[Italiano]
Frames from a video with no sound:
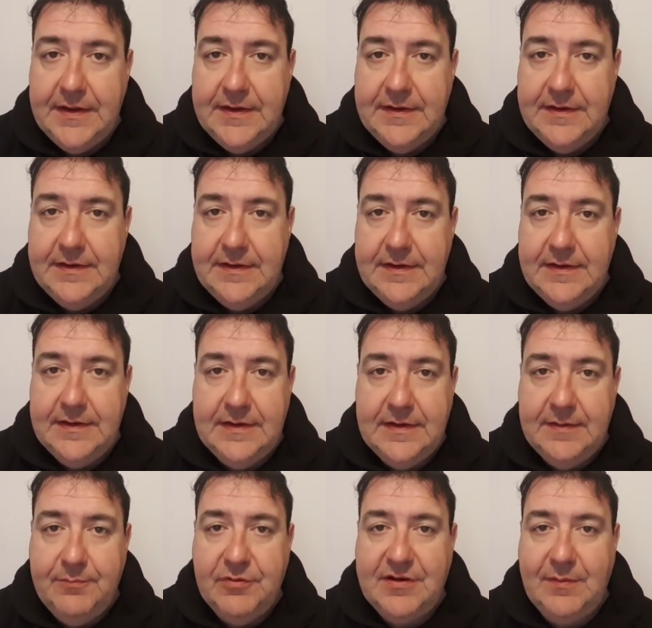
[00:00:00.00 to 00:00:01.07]
eh,
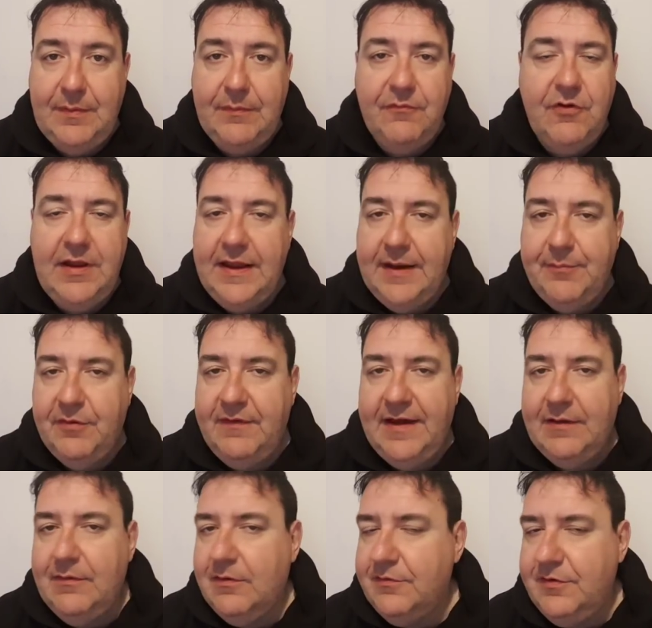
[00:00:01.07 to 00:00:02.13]
potrebbe voler provare
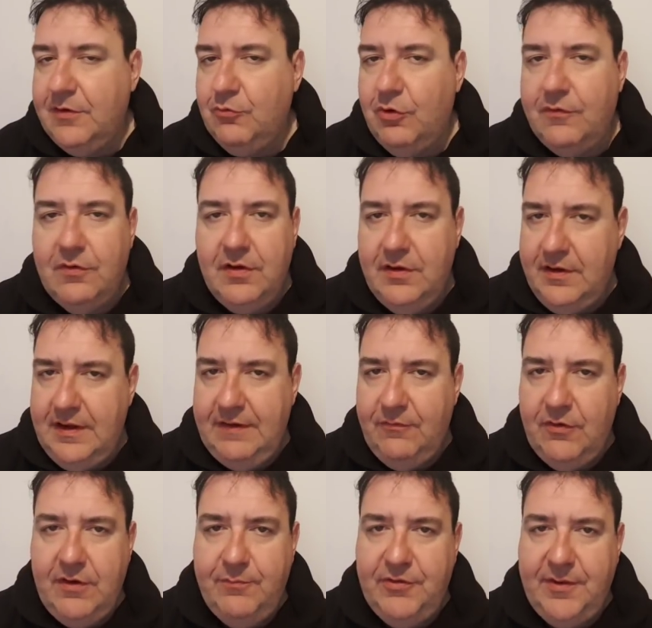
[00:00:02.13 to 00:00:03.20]
qualcosa di nuovo e
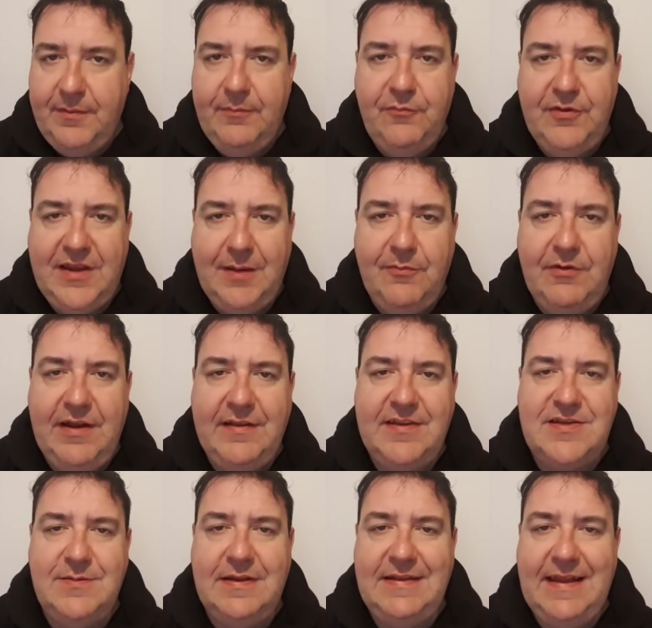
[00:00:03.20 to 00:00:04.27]
potrebbe, potrebbe volersi
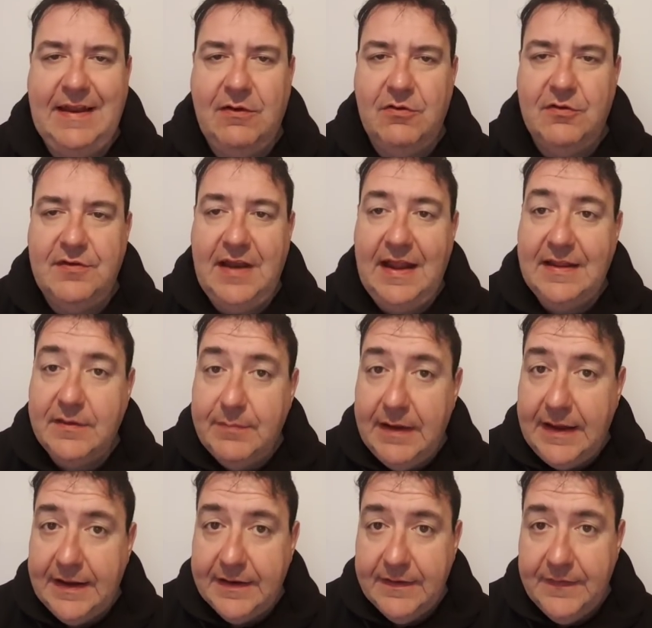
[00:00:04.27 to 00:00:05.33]
cimentare con lo slant
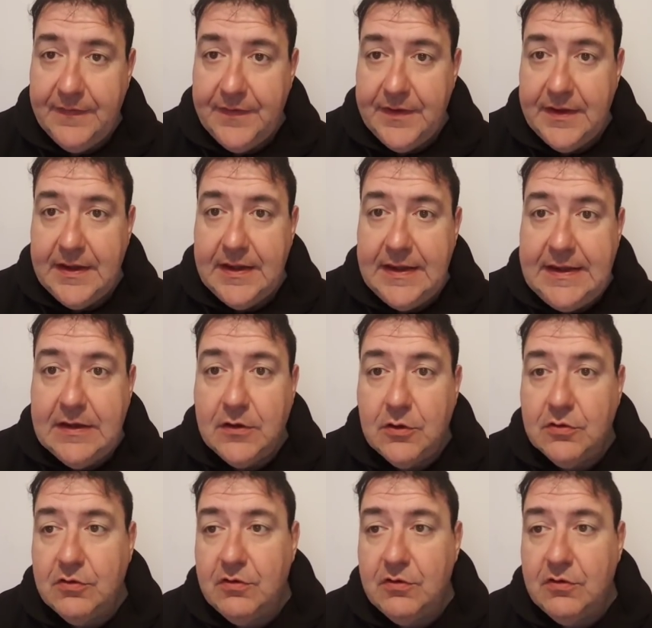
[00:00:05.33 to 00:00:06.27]
bar. Io non